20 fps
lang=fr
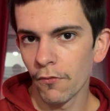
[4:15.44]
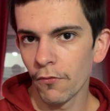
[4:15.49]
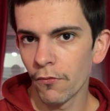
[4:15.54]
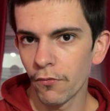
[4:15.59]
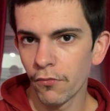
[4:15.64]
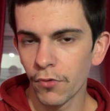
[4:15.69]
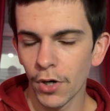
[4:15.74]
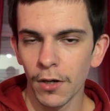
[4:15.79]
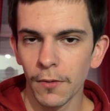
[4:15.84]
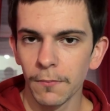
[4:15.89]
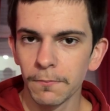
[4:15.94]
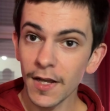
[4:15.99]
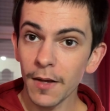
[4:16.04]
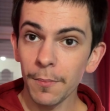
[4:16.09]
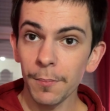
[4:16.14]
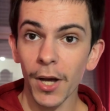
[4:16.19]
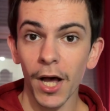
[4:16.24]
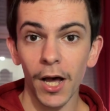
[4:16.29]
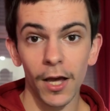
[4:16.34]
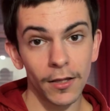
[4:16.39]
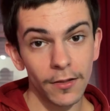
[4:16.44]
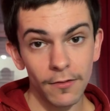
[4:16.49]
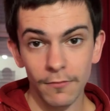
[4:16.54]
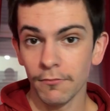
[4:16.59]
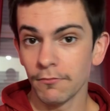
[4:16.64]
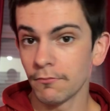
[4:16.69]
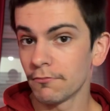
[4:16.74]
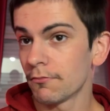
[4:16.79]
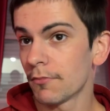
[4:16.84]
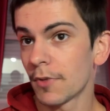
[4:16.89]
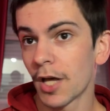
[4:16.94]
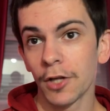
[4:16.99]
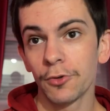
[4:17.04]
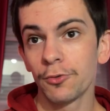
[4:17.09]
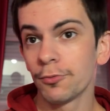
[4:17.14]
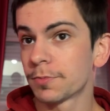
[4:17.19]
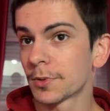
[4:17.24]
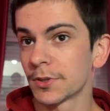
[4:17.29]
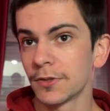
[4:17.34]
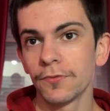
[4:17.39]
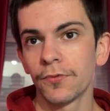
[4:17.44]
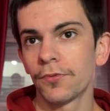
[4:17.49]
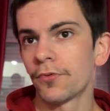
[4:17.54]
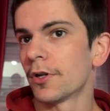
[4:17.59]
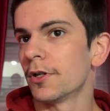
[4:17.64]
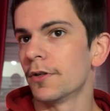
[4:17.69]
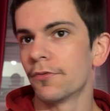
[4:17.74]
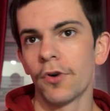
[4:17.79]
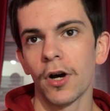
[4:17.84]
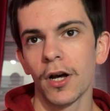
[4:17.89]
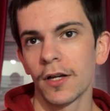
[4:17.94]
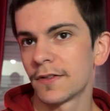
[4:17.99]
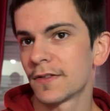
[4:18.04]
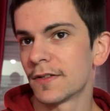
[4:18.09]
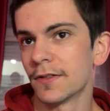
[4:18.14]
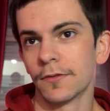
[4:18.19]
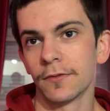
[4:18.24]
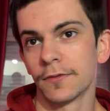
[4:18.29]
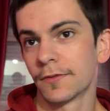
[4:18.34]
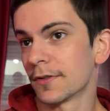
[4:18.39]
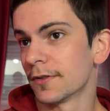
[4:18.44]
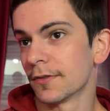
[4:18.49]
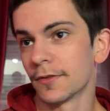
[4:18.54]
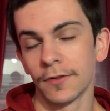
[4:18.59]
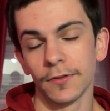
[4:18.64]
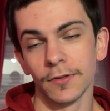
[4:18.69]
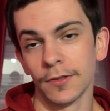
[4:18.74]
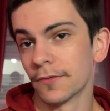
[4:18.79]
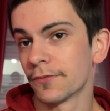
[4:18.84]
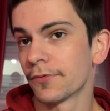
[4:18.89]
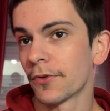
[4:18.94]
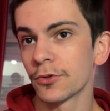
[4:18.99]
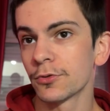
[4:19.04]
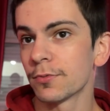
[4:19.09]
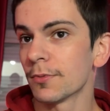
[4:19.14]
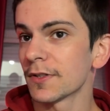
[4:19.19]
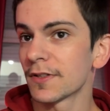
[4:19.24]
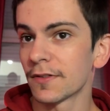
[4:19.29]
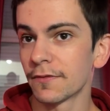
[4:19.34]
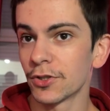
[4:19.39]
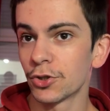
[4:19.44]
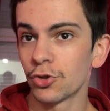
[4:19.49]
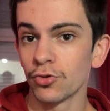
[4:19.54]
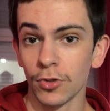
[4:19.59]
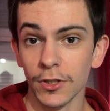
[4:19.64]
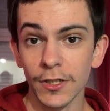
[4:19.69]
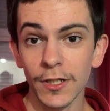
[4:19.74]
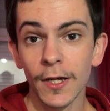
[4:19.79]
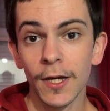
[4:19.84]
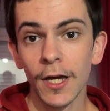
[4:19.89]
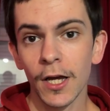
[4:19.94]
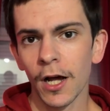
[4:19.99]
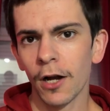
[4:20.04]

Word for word: Voilà, ça pareil, à tout prix, faut aller voir. C'est, franchement, ça va être joli.